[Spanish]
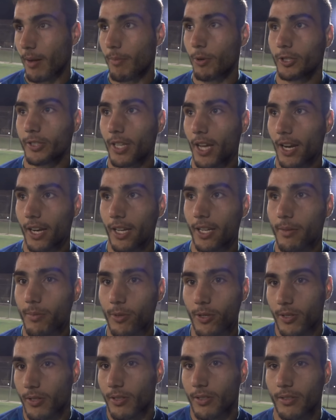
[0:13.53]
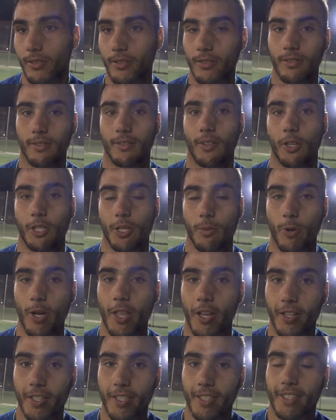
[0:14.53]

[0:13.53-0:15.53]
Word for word: aportar al equipo lo que se pueda.